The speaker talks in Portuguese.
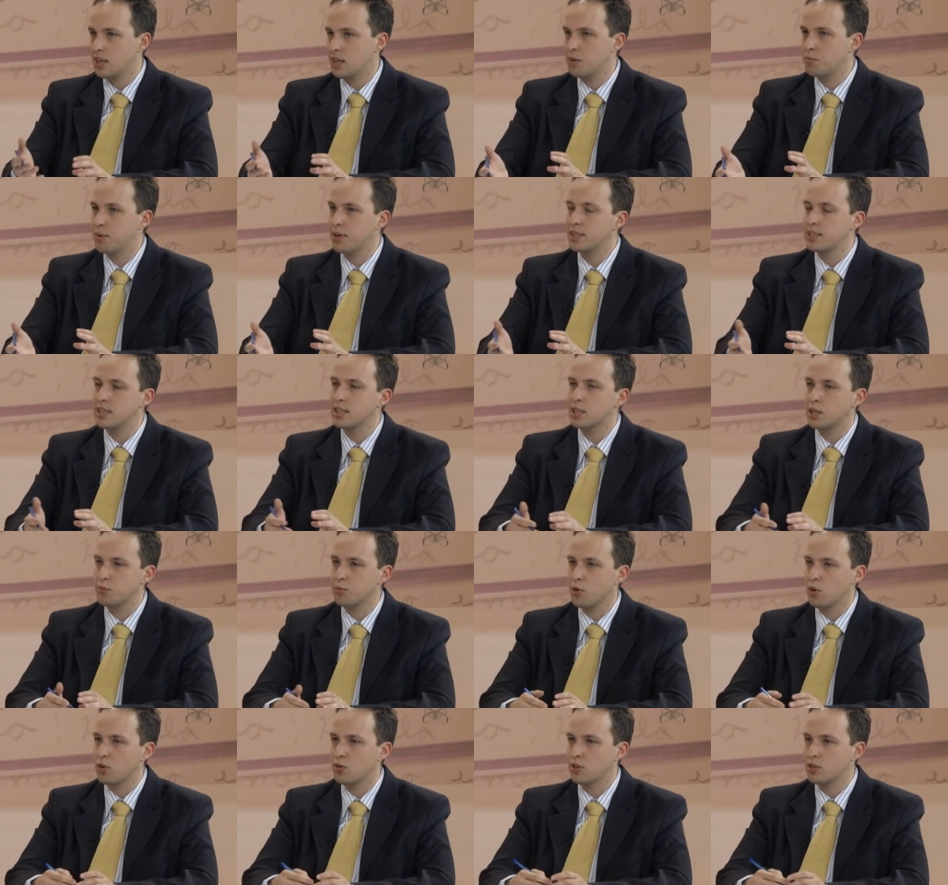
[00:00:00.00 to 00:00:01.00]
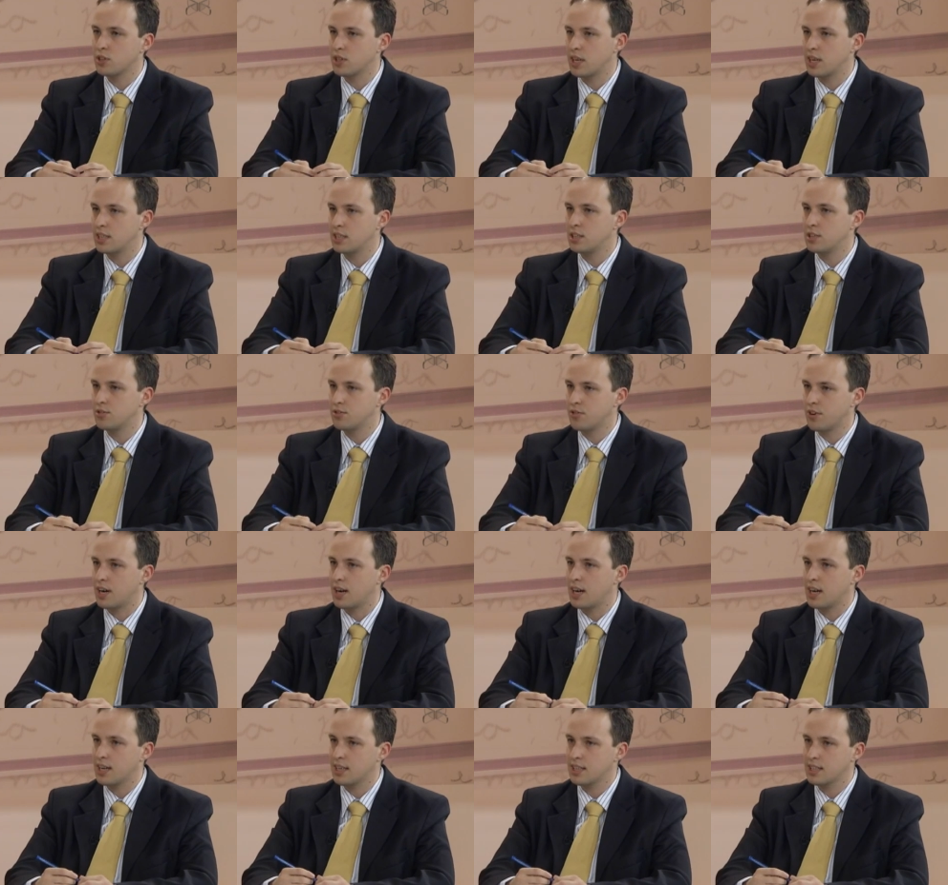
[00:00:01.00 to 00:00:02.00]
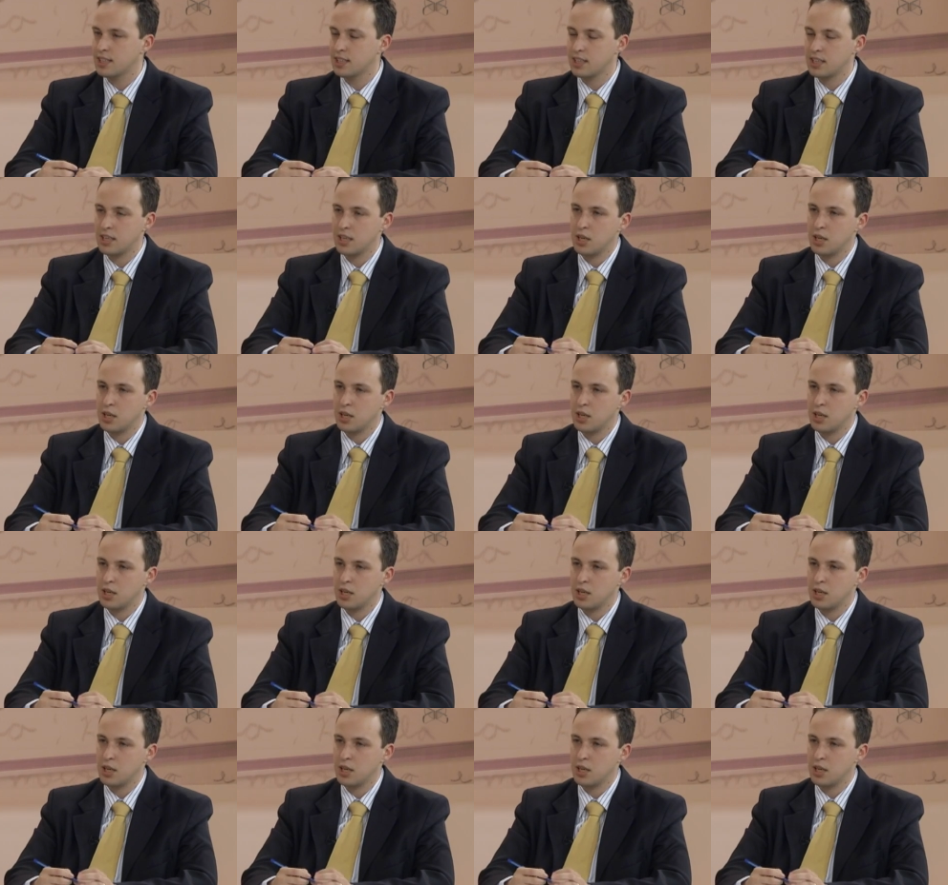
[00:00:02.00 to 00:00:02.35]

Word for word: apresenta a maior quantidade de vagas,